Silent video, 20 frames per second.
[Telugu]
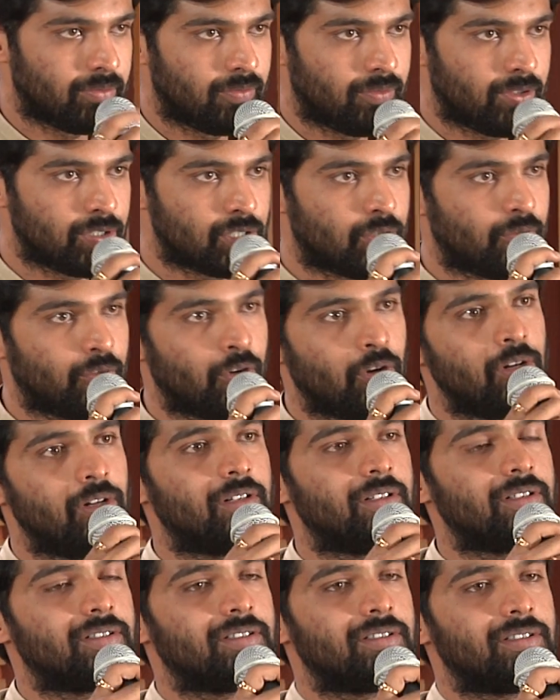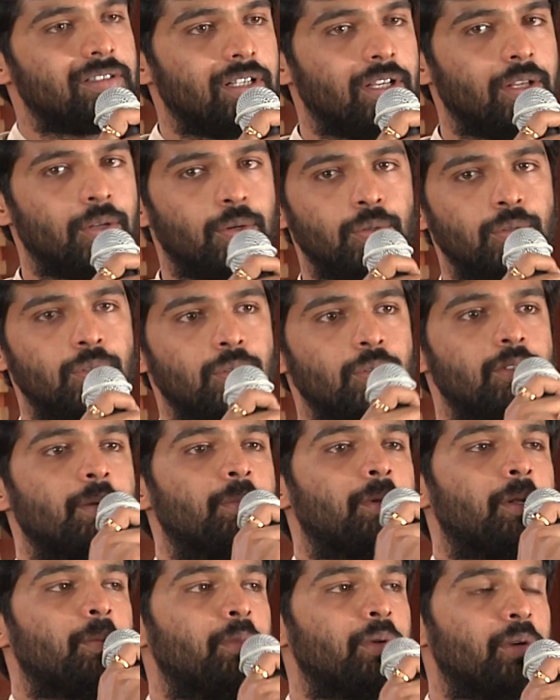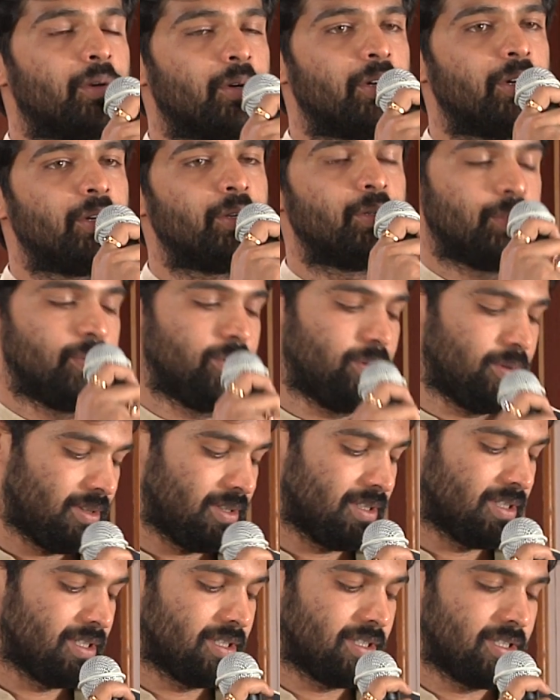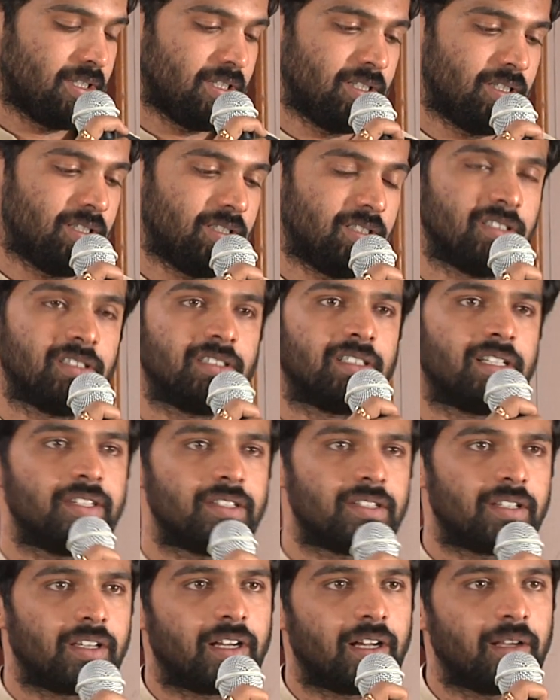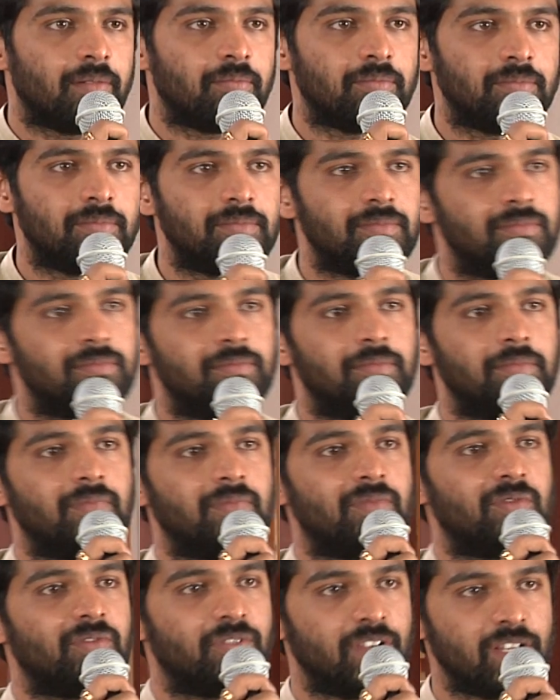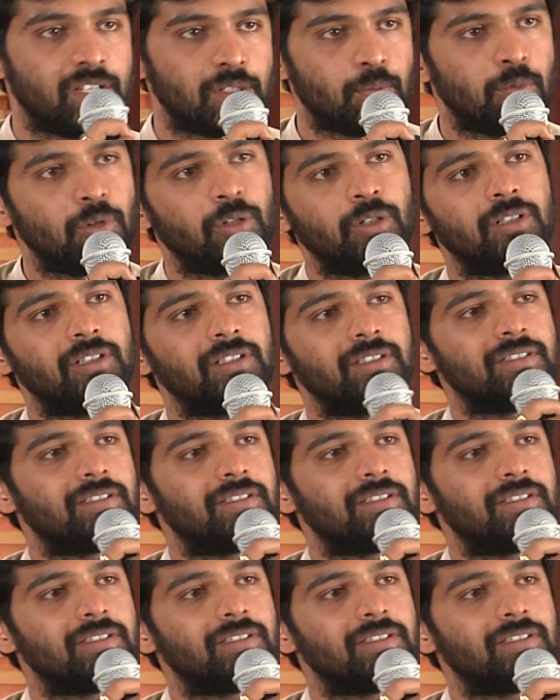ఫస్ట్ ఆఫ్ ఆల్ ఈరోజు సెప్టెంబర్ రెండు ఇన్స్టాగ్రామ్ uh, ఫేస్బుక్